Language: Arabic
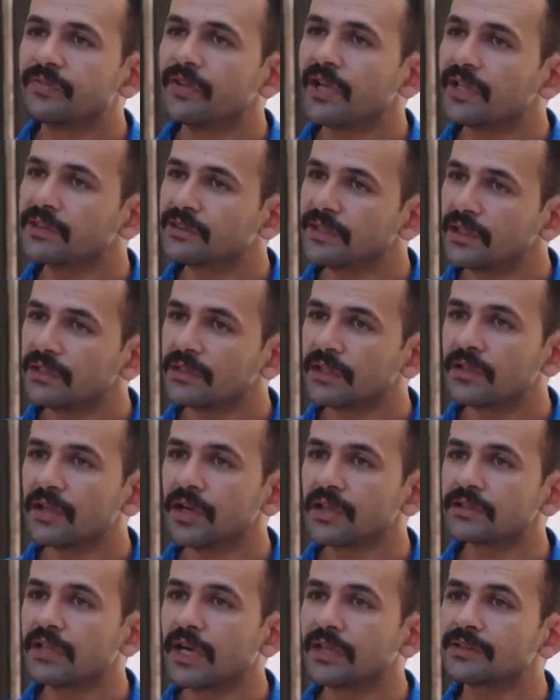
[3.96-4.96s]
الفرقه التالتة
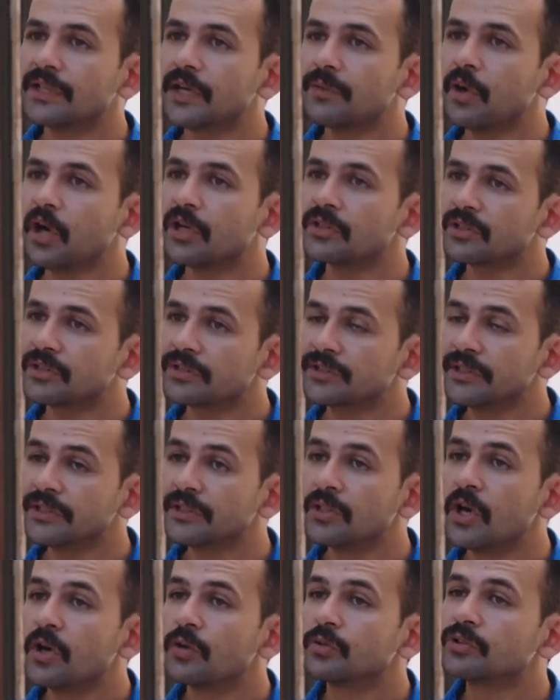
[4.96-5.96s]
النهارده عندها
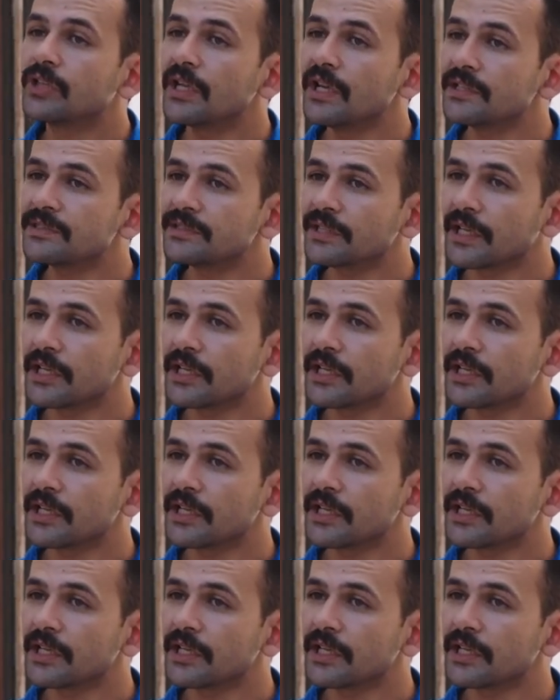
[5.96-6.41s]
محاضرتين وثلاث